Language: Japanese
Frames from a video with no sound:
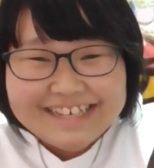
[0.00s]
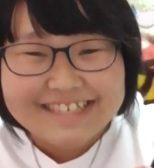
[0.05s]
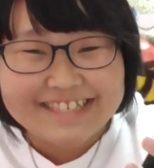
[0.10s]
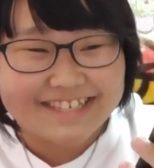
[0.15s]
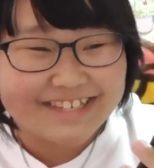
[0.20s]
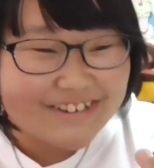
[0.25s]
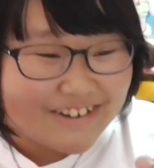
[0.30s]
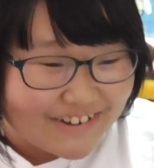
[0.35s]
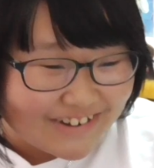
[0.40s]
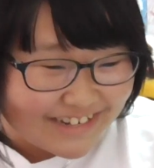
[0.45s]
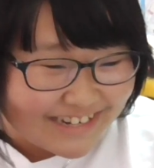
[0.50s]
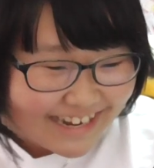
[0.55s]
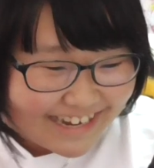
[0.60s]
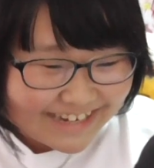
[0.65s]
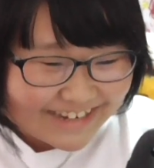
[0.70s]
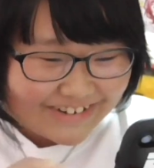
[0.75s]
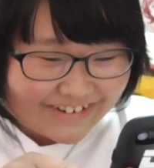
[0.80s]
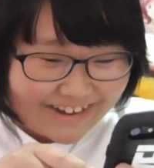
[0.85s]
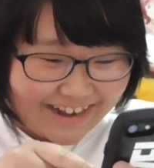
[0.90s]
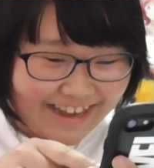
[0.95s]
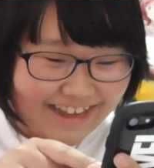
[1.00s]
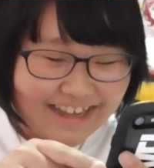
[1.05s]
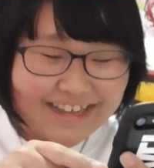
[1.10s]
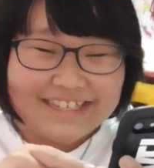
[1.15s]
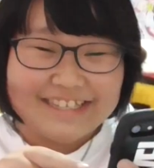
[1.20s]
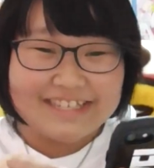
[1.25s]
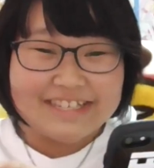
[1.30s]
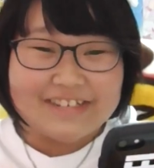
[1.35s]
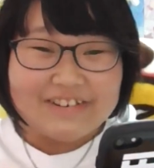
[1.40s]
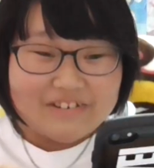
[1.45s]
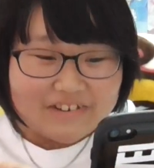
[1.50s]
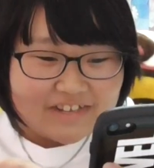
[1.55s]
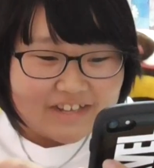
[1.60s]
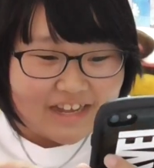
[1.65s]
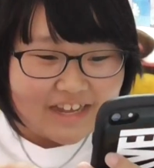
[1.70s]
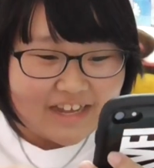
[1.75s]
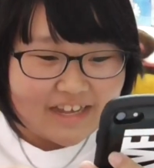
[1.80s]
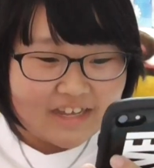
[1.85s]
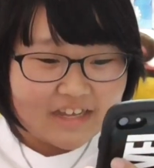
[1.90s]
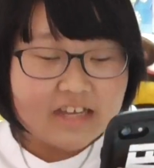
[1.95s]
すごくないこれ。すごく
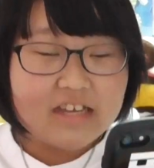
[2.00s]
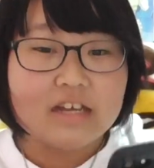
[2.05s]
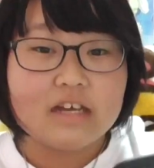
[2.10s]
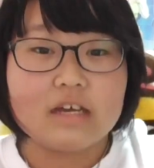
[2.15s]
ない？